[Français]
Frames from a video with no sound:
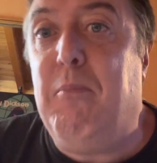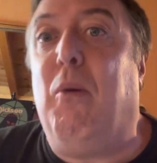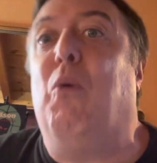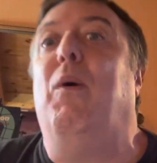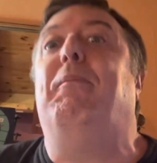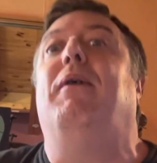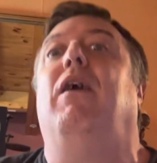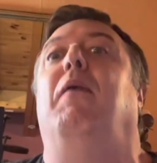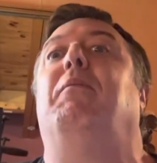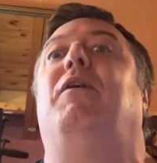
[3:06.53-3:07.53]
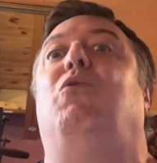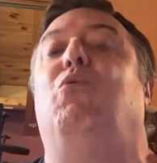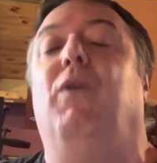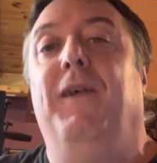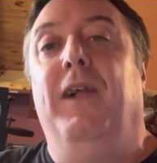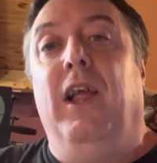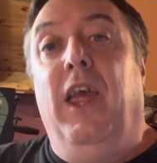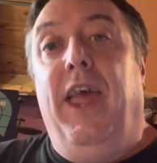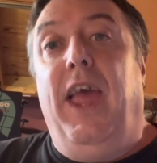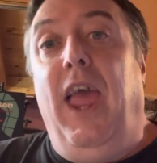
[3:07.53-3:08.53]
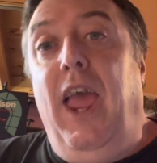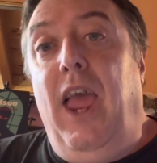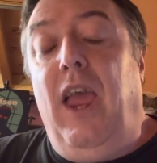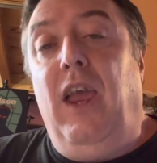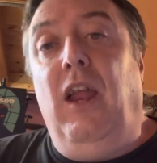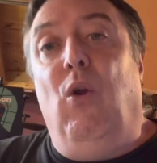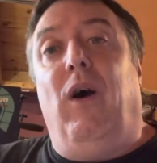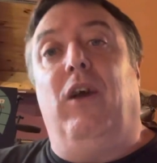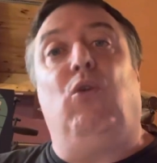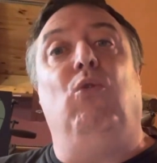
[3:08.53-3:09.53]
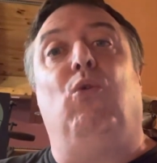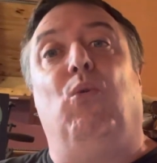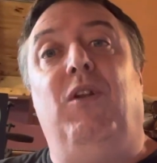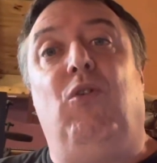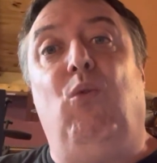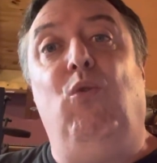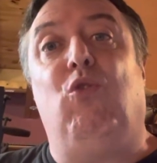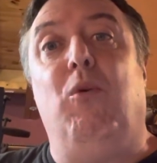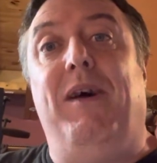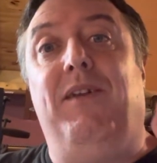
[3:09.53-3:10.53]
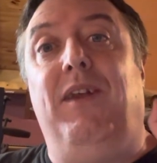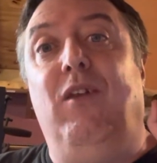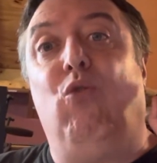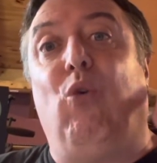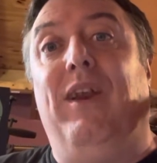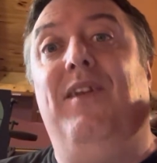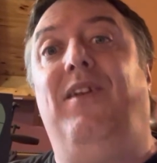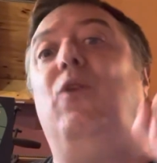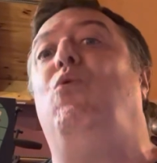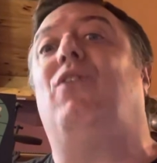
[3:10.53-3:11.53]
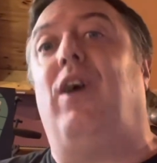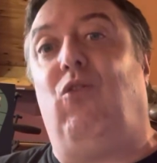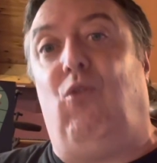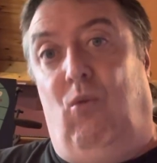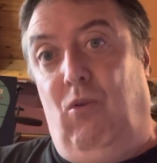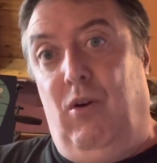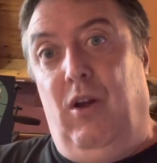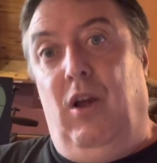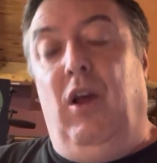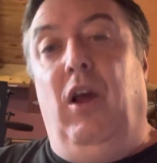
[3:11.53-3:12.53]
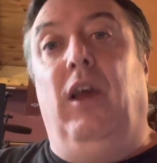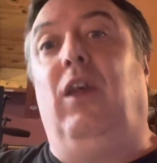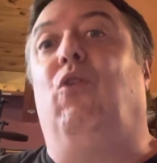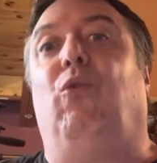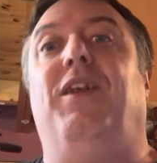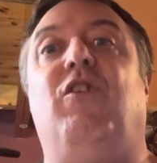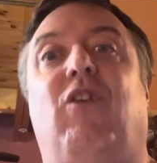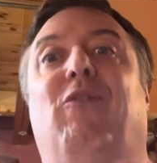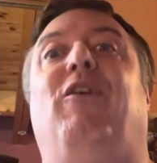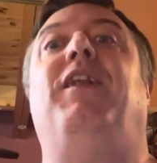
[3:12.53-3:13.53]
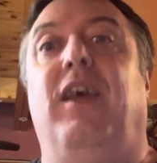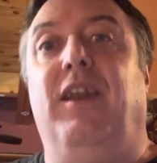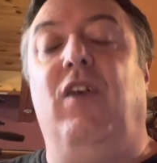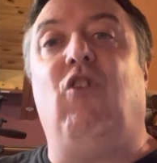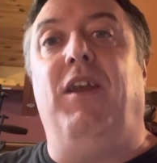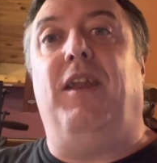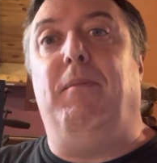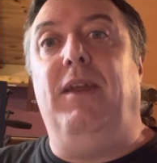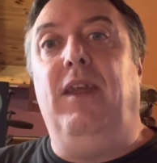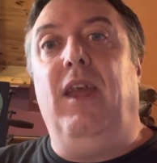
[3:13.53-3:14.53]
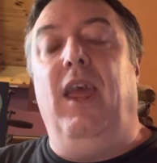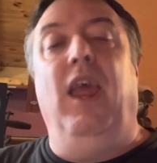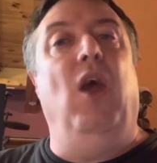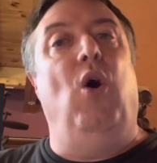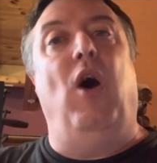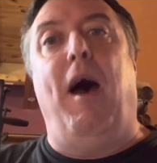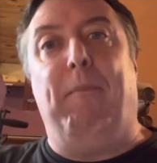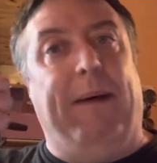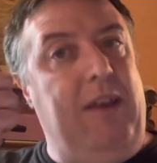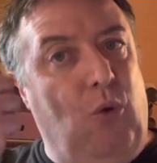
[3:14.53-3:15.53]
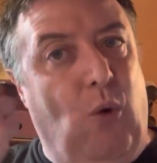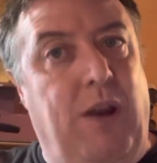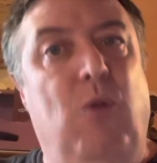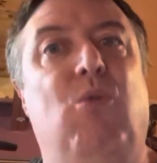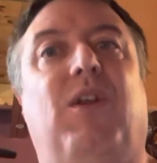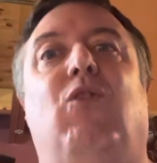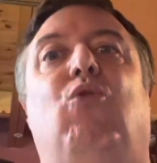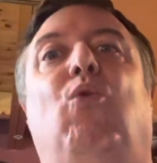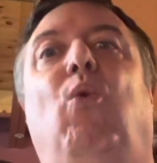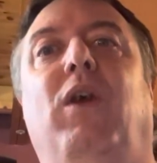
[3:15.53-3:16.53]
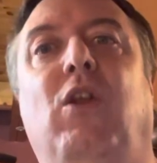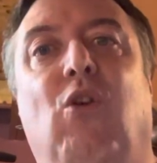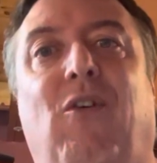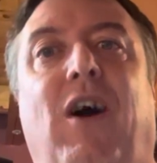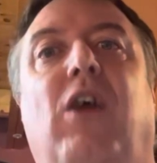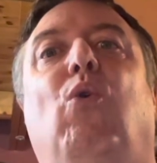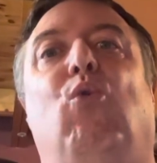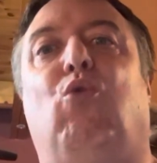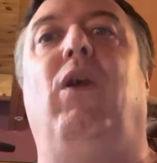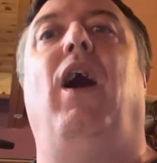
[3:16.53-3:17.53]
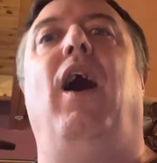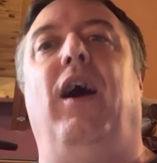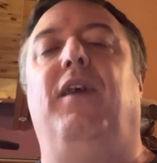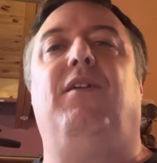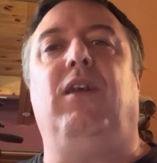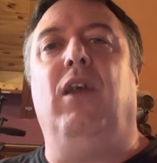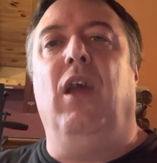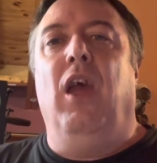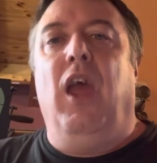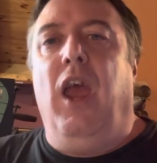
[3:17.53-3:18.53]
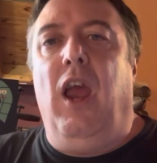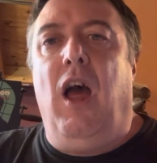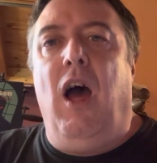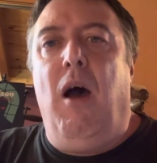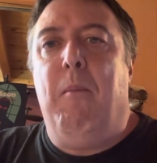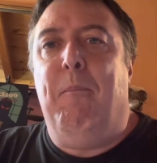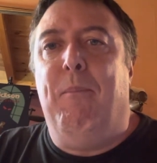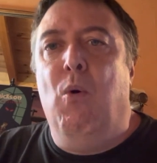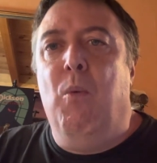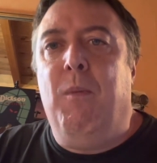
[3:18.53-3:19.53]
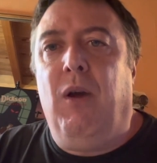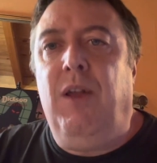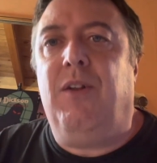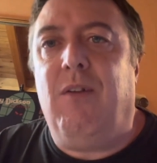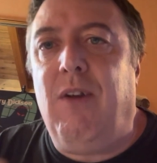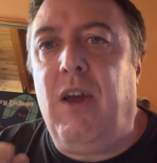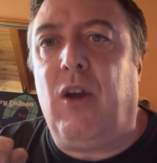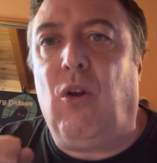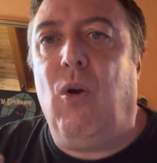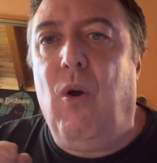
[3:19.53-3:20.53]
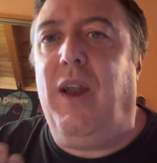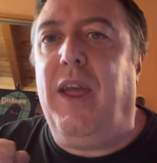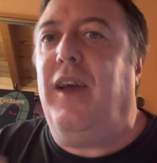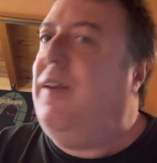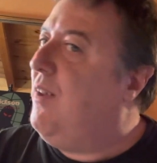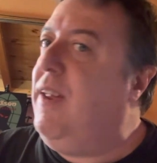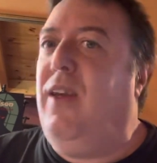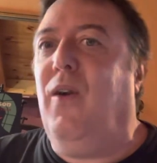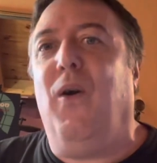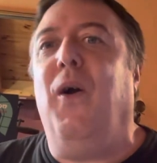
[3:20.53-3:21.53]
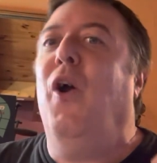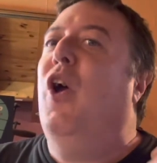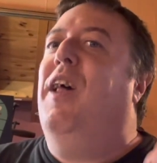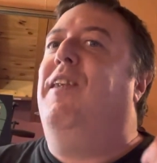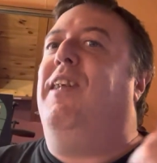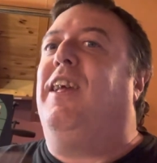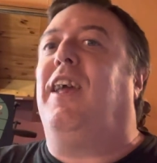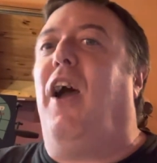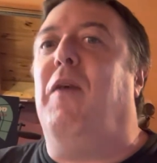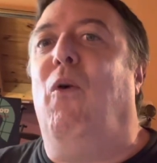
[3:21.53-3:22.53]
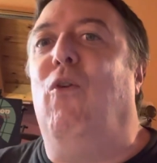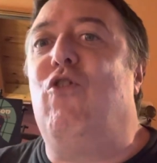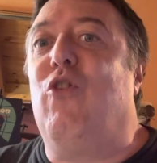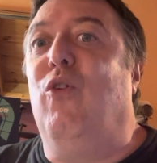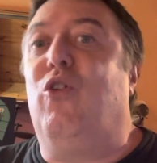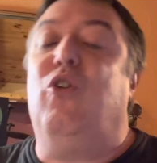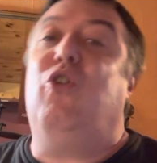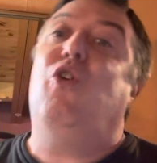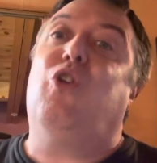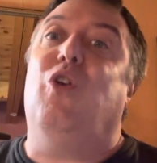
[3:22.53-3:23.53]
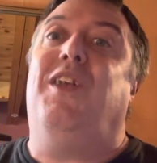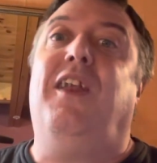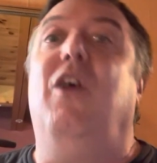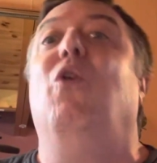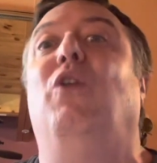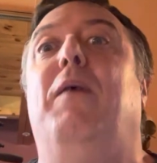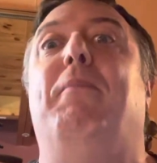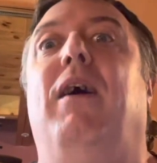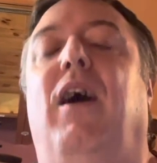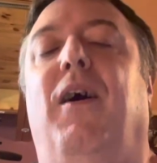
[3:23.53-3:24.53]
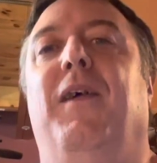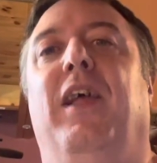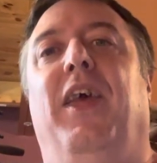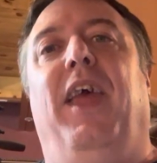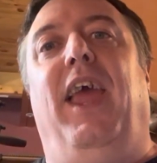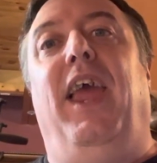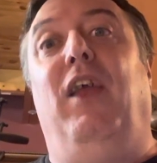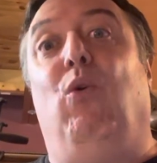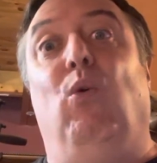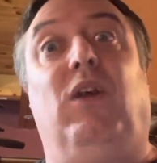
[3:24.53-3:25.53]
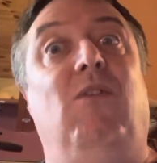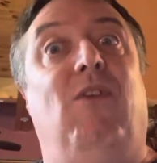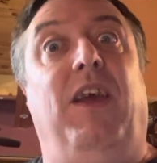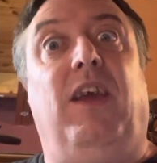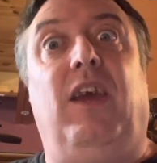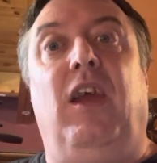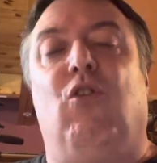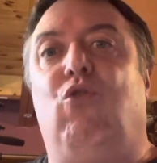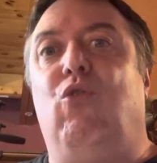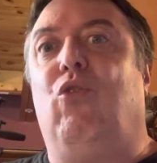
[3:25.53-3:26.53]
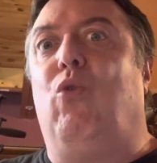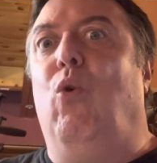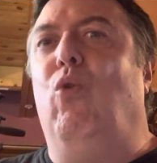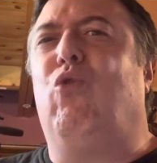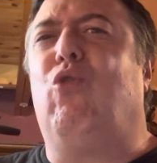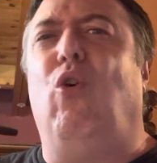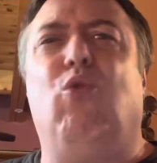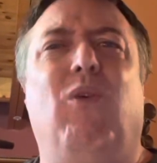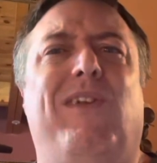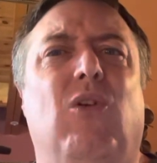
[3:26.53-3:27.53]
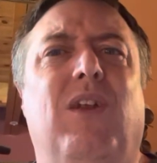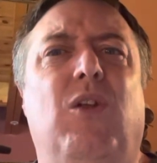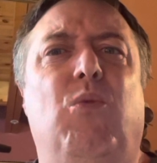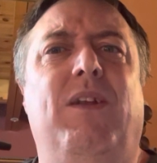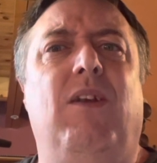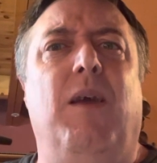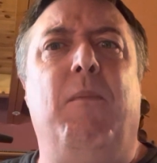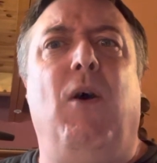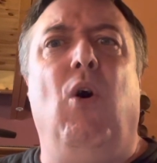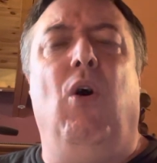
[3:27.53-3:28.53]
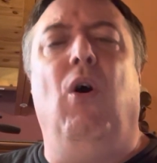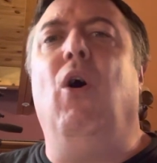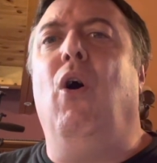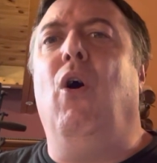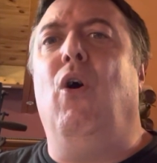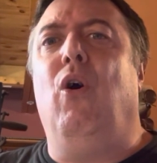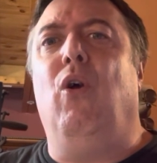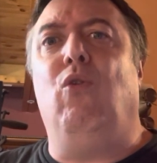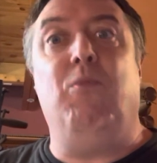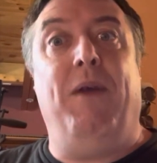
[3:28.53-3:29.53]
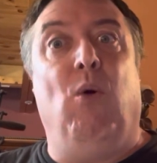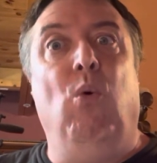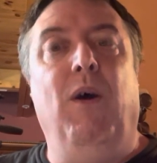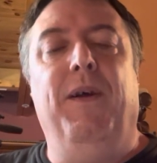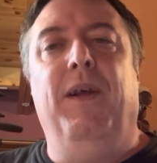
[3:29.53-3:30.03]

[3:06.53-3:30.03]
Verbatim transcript: Pourquoi pas, après tout Et il n'aura qu'une condition, se baser sur les illustrations qui sont déjà faites, déjà établies, et à partir de l'illustration, il devra construire un récit. Et là, boum, il s'avère que les récits, c'est carrément autre chose de ce que c'était au départ. Et donc, il va écrire jusqu'au 178e euh, numéro.